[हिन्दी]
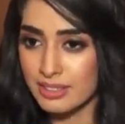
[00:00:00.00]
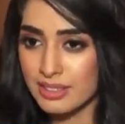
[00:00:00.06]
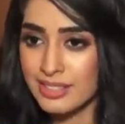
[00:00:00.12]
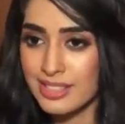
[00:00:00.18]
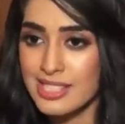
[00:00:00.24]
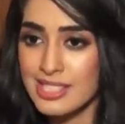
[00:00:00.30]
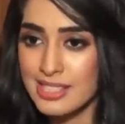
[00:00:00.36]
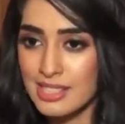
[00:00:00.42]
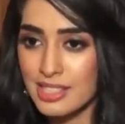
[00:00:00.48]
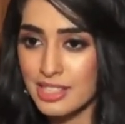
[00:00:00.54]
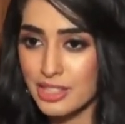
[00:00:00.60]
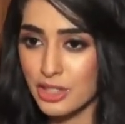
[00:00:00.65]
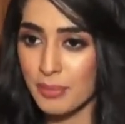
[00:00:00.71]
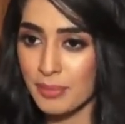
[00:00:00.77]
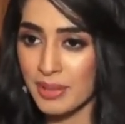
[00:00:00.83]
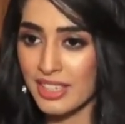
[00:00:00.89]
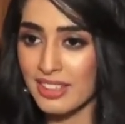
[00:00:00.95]
सिस्टर्स
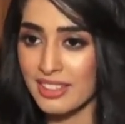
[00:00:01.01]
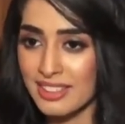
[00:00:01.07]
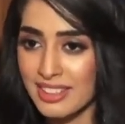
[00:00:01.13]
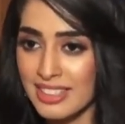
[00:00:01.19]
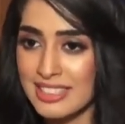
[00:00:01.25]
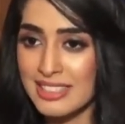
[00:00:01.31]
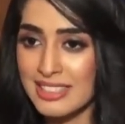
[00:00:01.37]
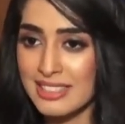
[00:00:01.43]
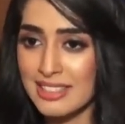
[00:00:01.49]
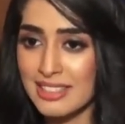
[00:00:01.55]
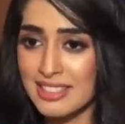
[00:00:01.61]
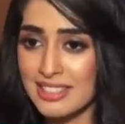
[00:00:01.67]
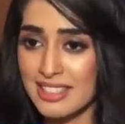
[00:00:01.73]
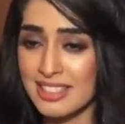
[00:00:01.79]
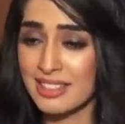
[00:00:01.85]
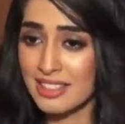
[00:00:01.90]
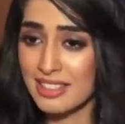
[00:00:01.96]
जो मेरी थर्टी
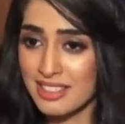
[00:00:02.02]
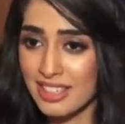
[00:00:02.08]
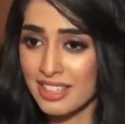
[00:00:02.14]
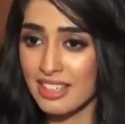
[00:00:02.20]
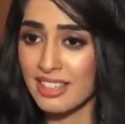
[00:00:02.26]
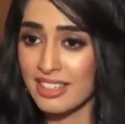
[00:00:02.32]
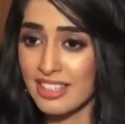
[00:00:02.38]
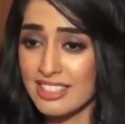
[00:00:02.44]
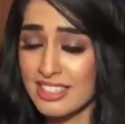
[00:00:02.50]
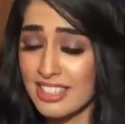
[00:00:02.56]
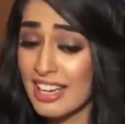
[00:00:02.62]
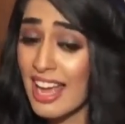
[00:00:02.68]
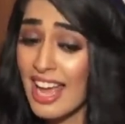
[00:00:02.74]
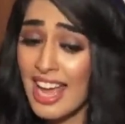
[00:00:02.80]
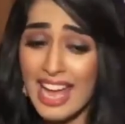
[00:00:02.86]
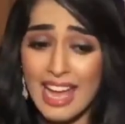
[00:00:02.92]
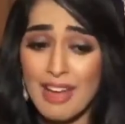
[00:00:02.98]
सिस्टर्स है थर्टी
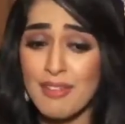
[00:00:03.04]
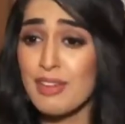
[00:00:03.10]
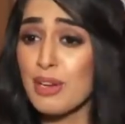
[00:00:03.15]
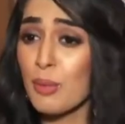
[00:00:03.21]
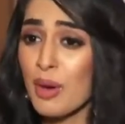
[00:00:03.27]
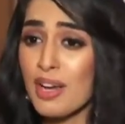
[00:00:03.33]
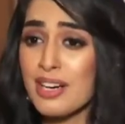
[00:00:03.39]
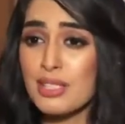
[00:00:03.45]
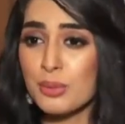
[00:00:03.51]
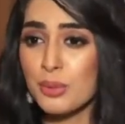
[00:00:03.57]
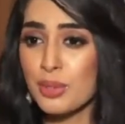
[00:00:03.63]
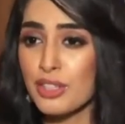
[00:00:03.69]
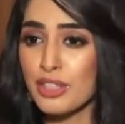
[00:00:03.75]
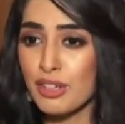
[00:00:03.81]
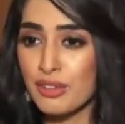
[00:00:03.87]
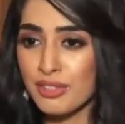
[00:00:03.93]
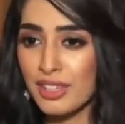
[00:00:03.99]
कंटेस्टेंट एवरी वन इज़
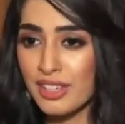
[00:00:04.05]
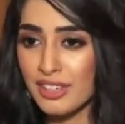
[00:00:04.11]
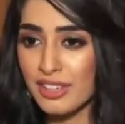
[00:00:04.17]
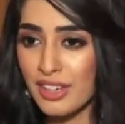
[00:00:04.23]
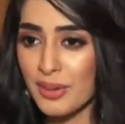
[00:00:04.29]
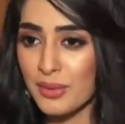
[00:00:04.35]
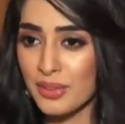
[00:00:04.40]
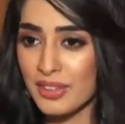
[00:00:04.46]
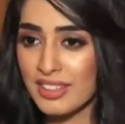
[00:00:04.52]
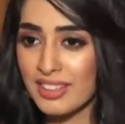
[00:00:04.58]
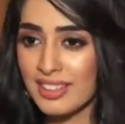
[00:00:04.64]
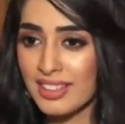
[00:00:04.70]
वर्दी ऑफ दैट क्राउन